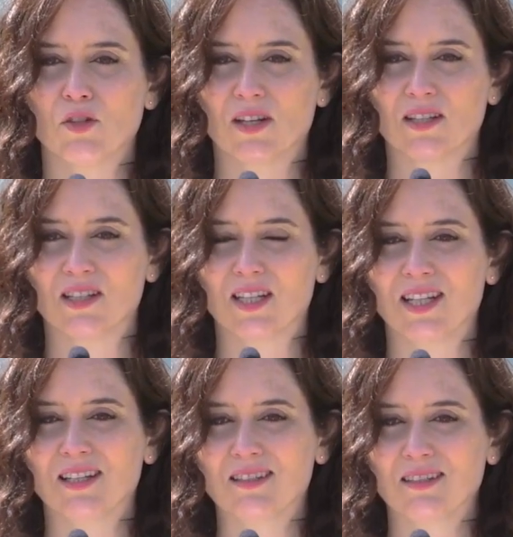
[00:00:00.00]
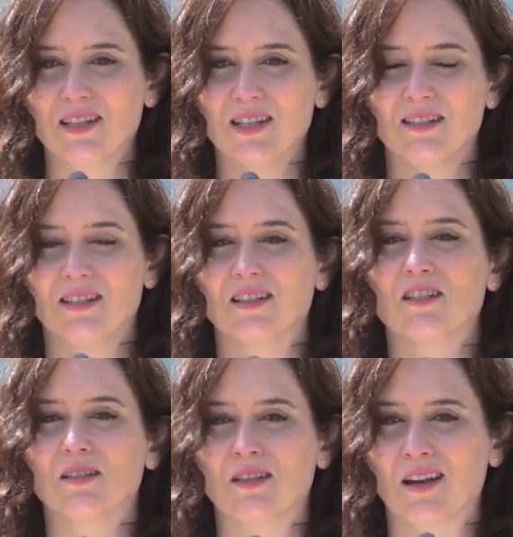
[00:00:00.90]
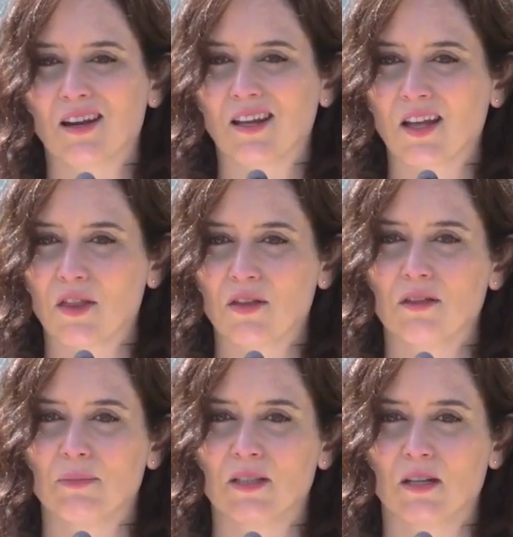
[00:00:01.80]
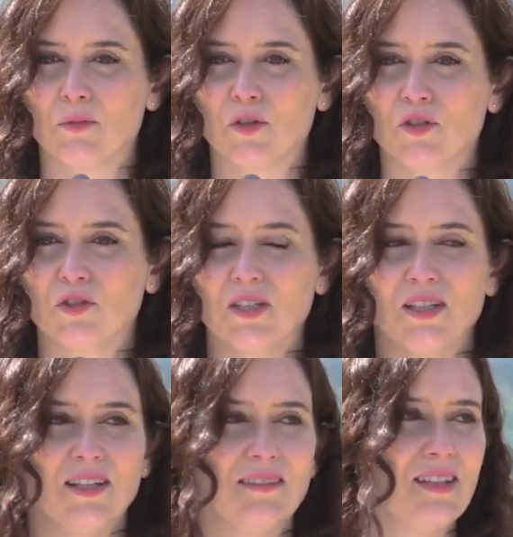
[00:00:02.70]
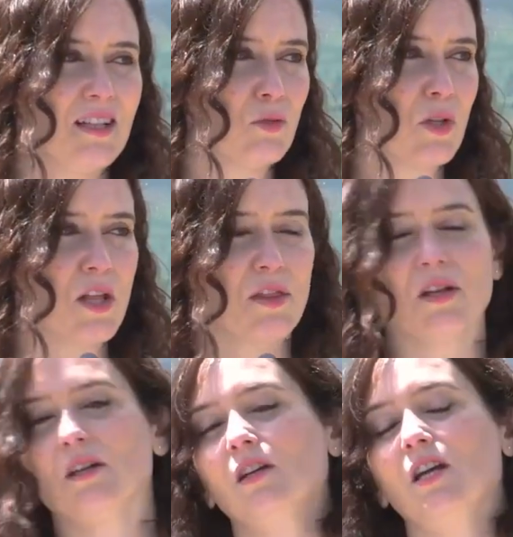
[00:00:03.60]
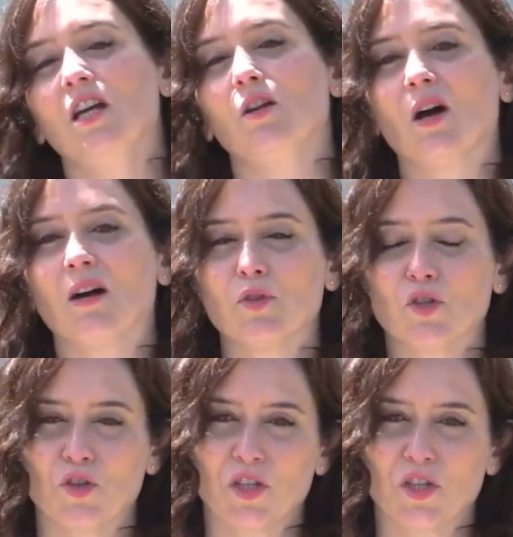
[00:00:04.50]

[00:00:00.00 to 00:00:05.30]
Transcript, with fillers: nuestras esquinas llenas de riqueza, de patrimonio, de naturaleza, lo hagamos con